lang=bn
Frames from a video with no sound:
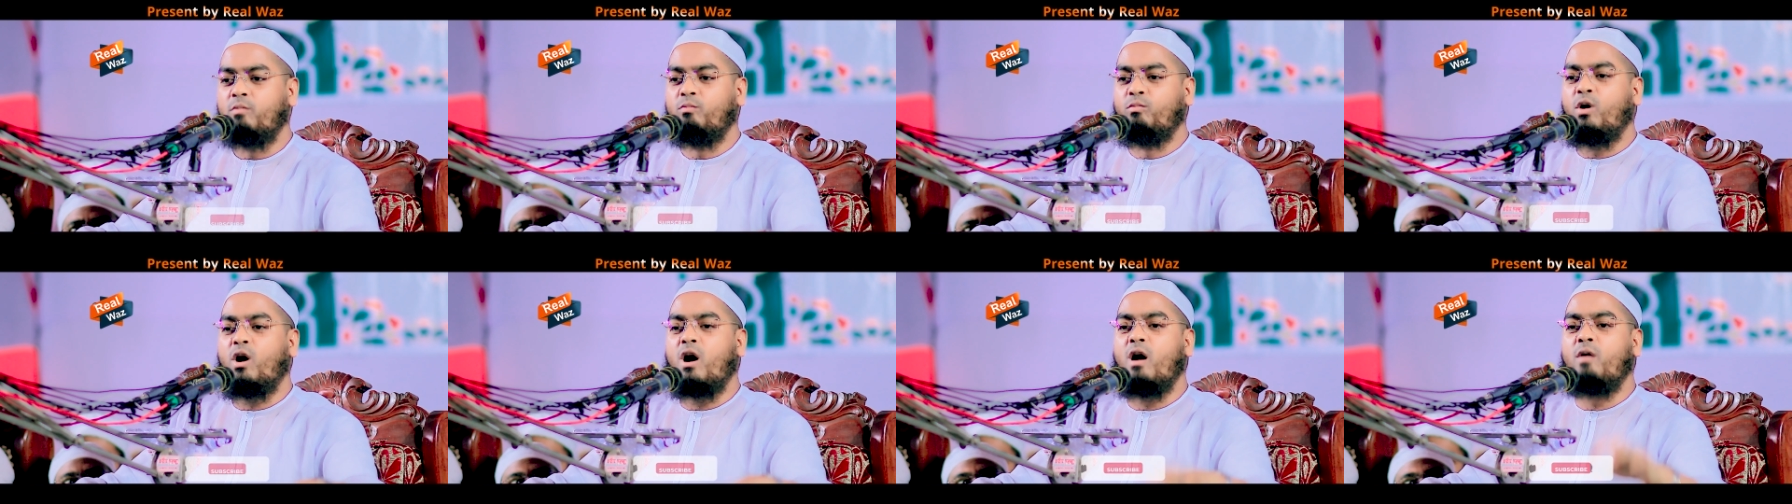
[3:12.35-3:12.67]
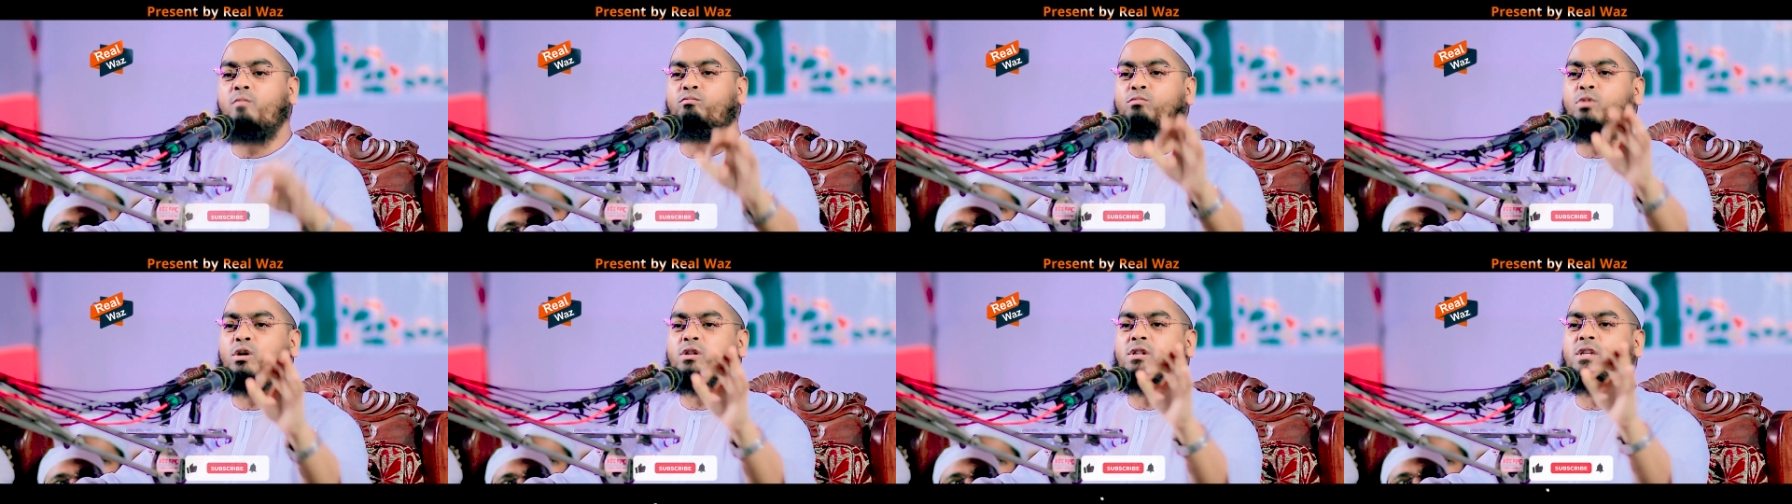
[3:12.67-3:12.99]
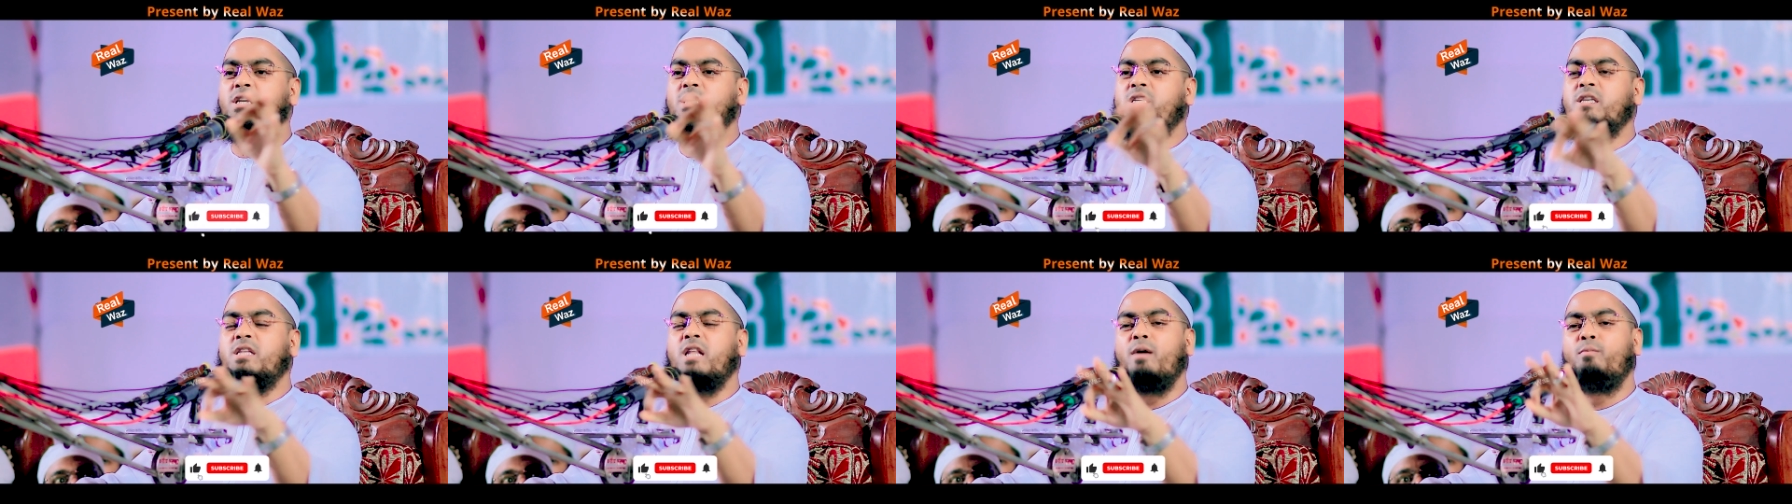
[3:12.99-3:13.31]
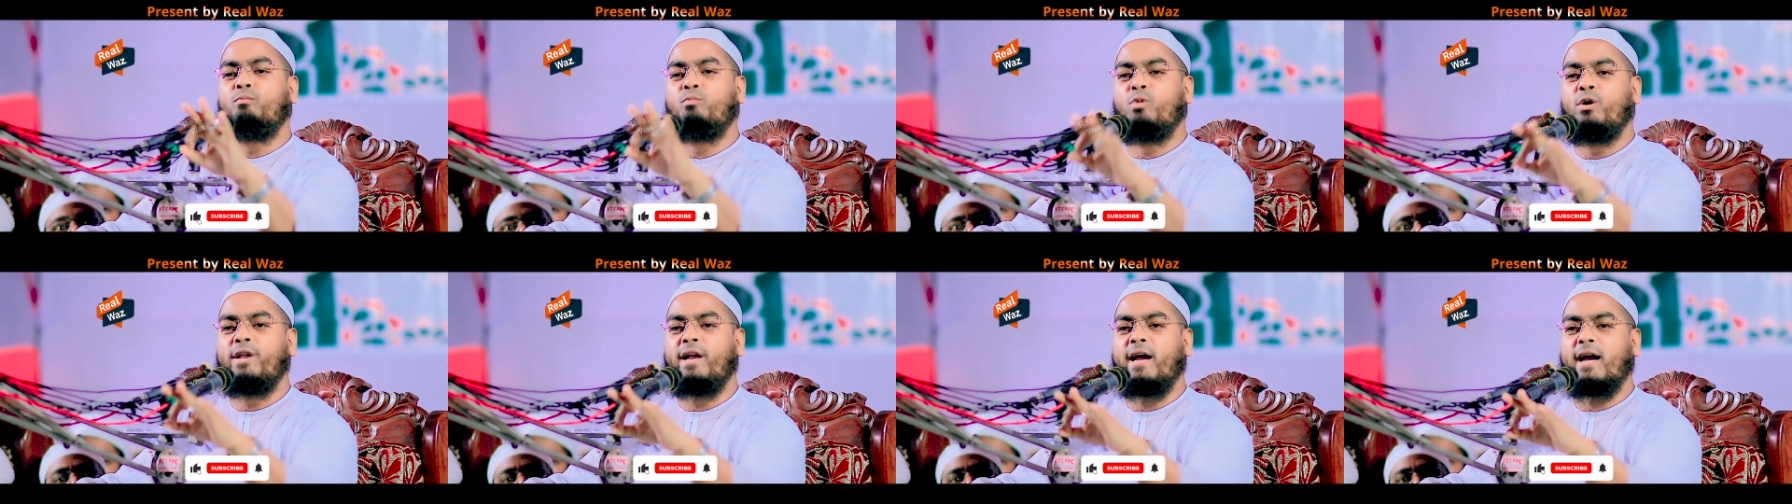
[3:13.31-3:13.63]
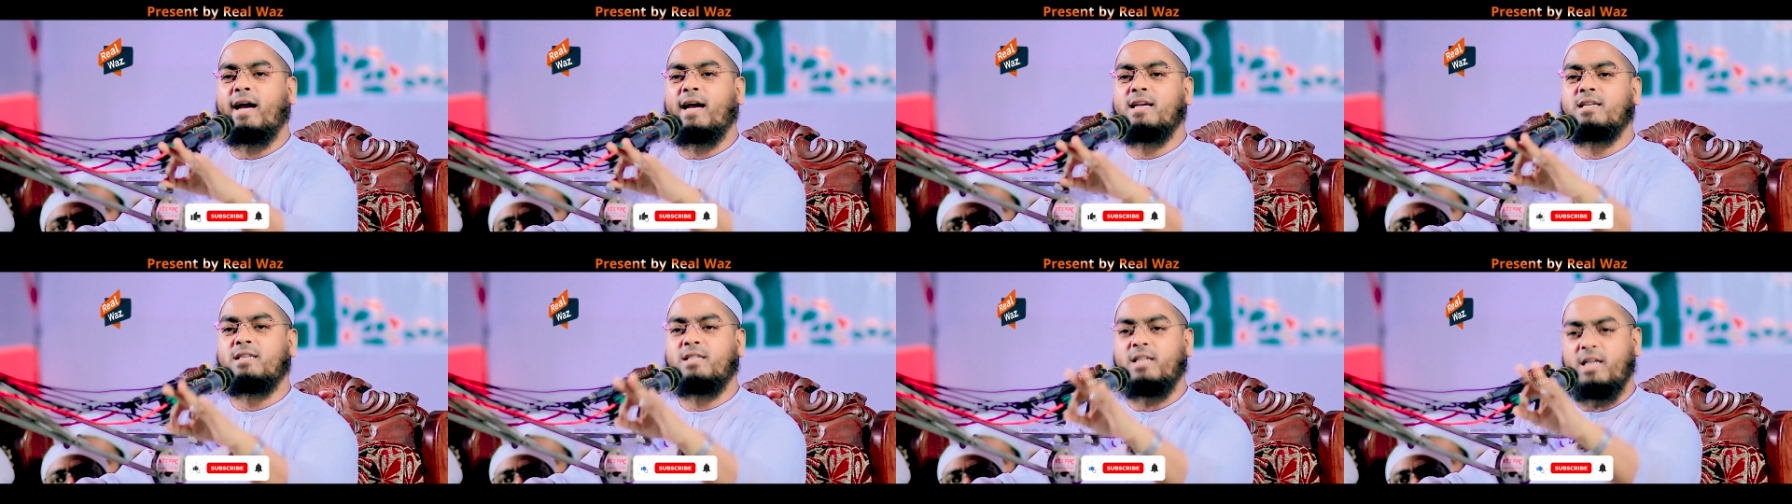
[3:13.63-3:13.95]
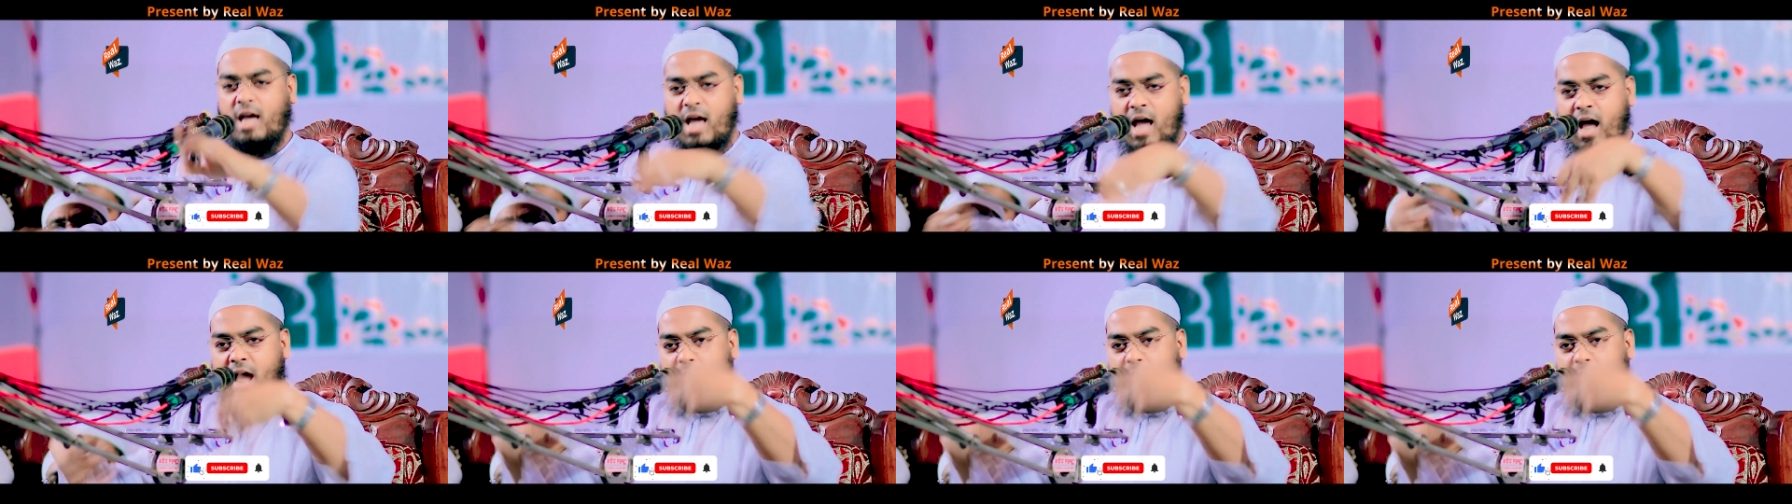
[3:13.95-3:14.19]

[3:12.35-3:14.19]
মোহাম্মদ ইসলাম মইরে গেছে